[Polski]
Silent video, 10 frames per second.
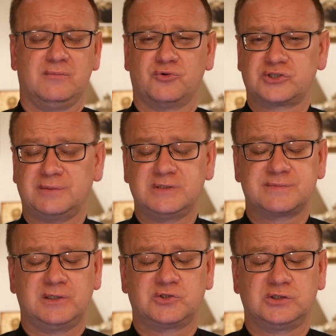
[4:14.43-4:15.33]
Można być
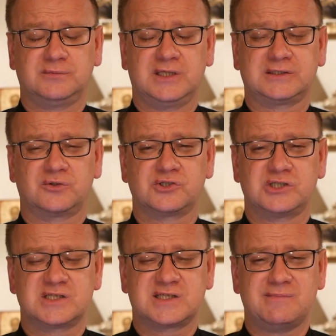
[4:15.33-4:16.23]
zmęczonym dlatego, że
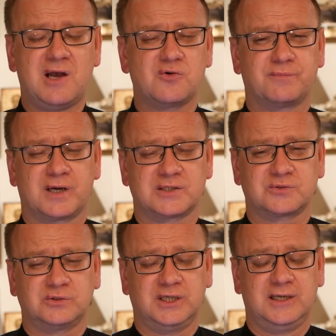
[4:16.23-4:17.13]
się za mało
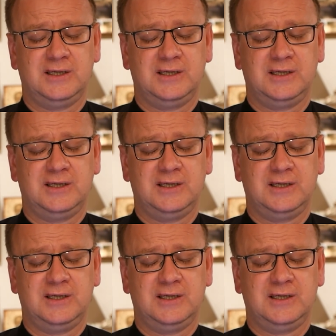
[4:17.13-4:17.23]
pracuje,